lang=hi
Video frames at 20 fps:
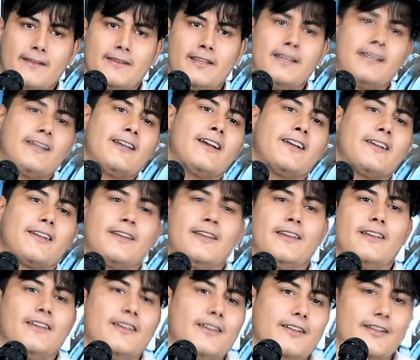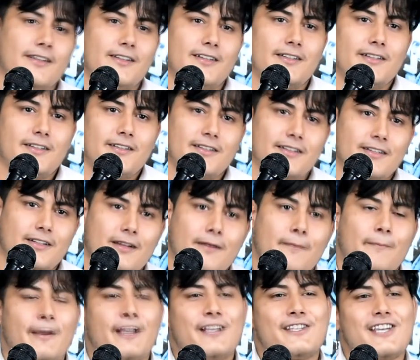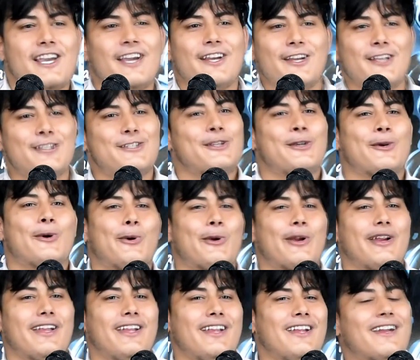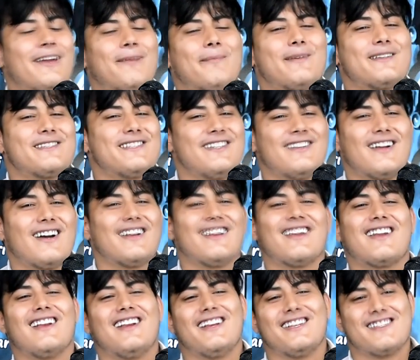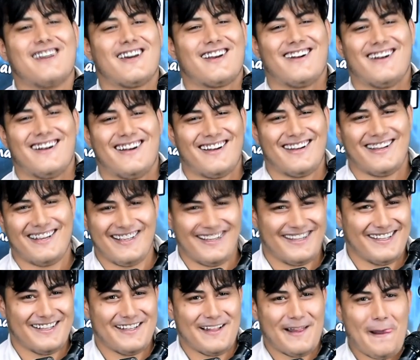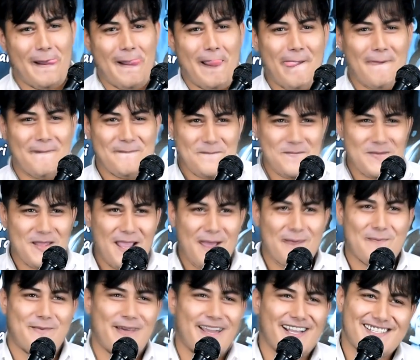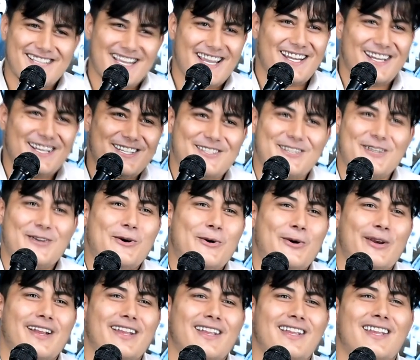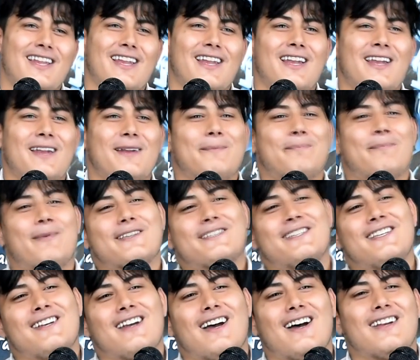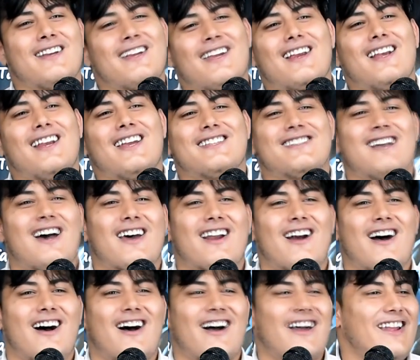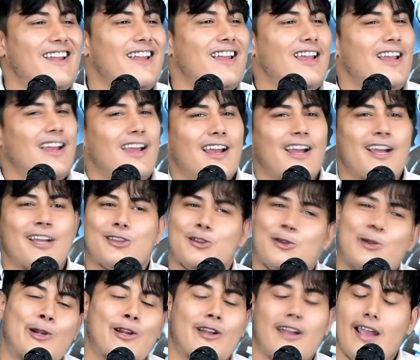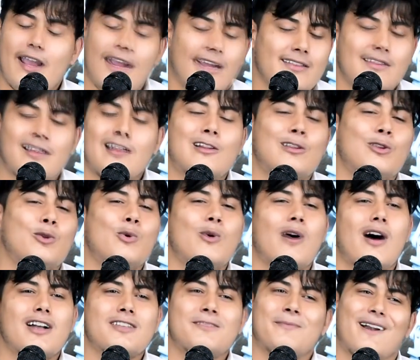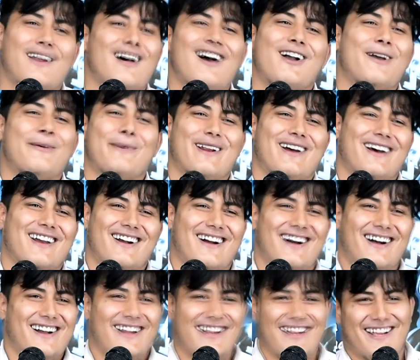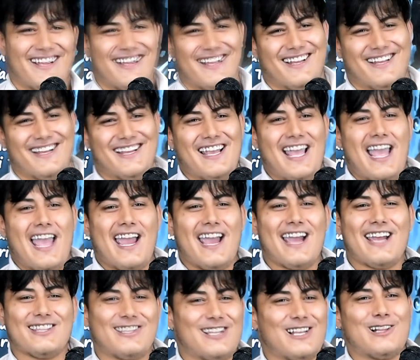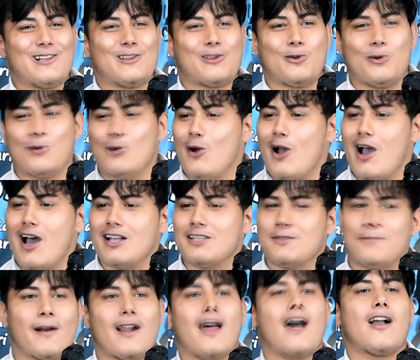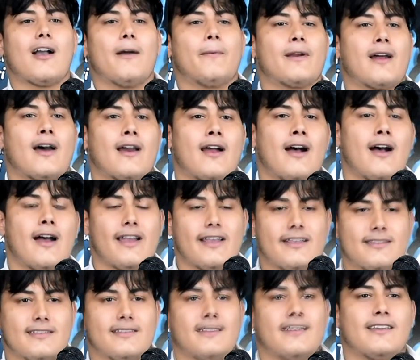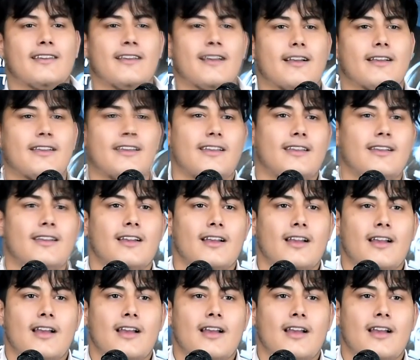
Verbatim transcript: देखिए कि बेचैनी सी हो रही है पसीना निकले जा रहा है बेचैनी सी हो रही है पसीना निकले जा रहा है ऐ तू ऐ दिल तू आज बड़ा घबरा रहा है ऐ दिल तू आज बड़ा घबरा रहा है इसे देखिए कि